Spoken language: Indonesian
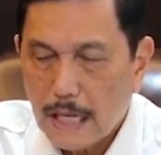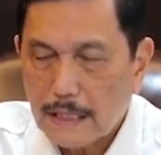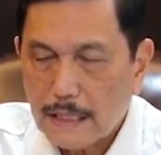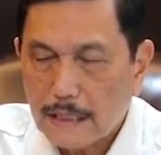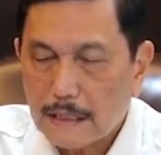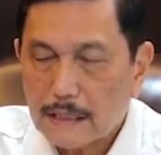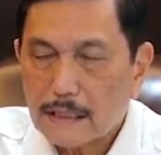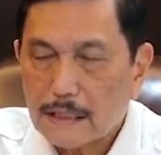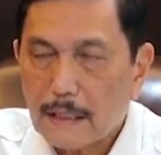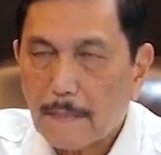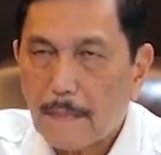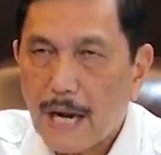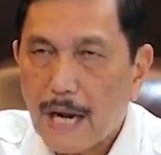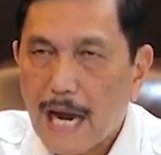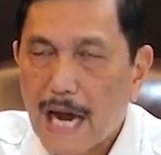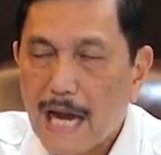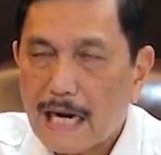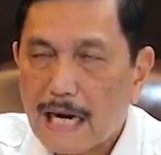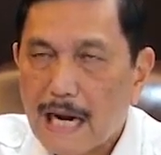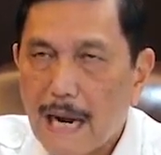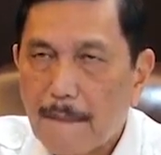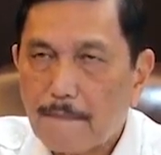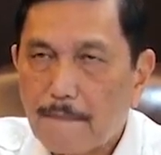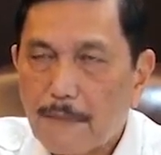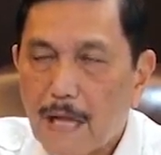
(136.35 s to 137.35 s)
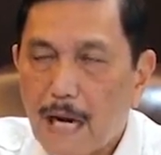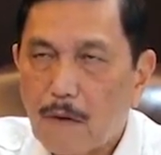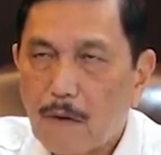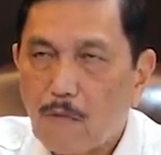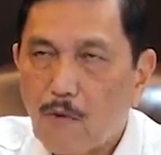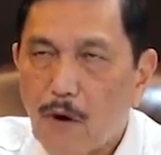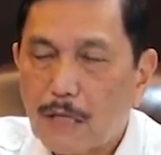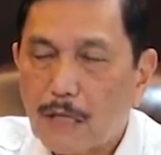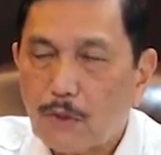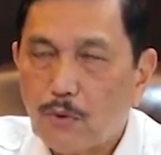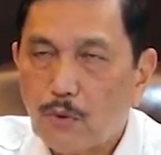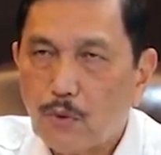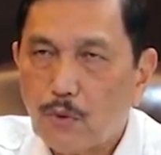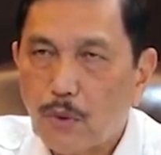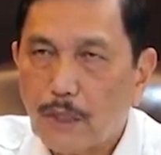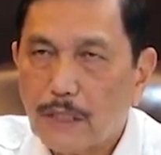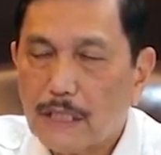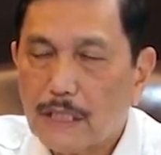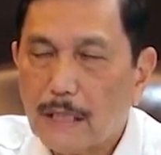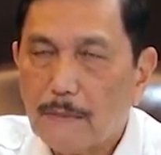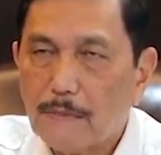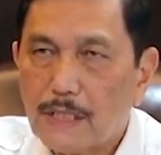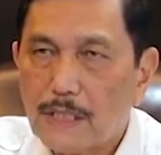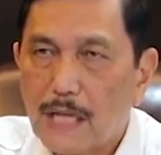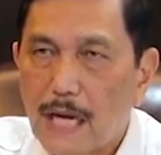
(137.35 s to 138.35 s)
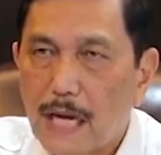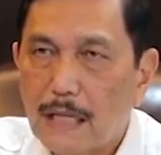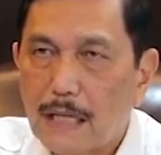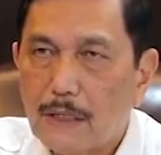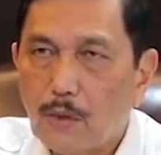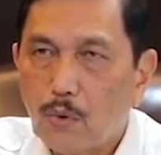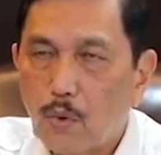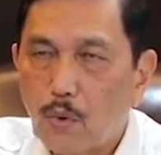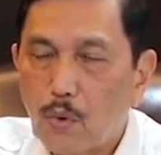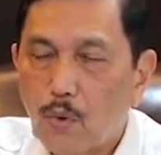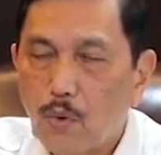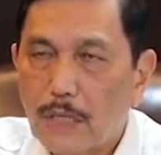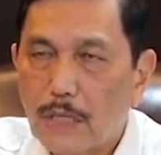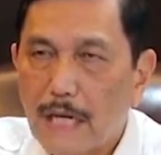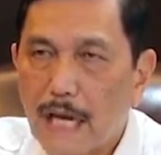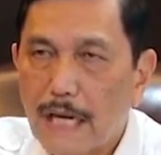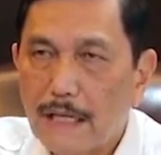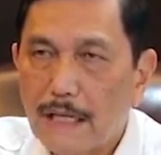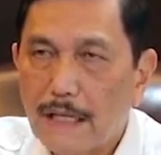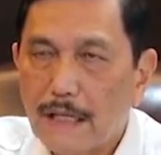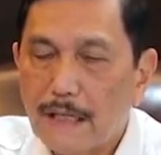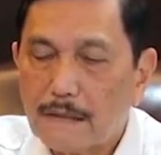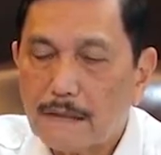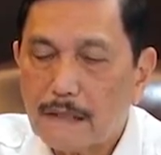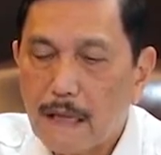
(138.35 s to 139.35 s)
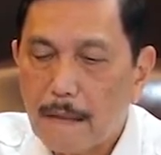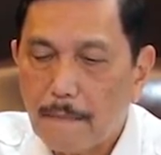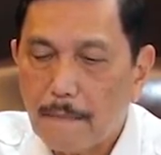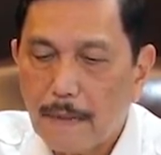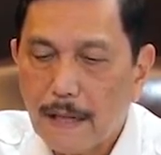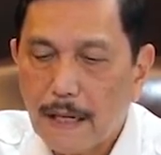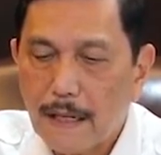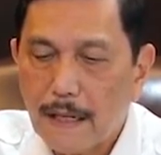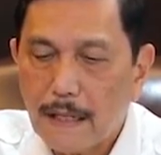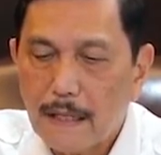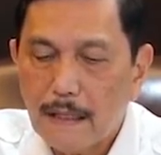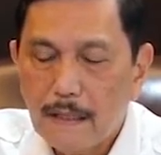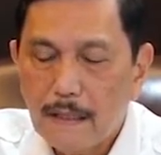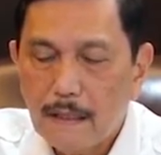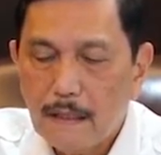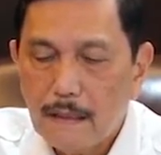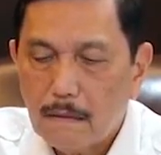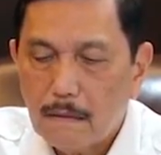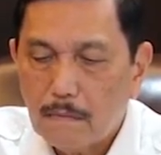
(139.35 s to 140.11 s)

Dan ini kita berharap dalam waktu itu kita bisa akan nurunkan ini sampai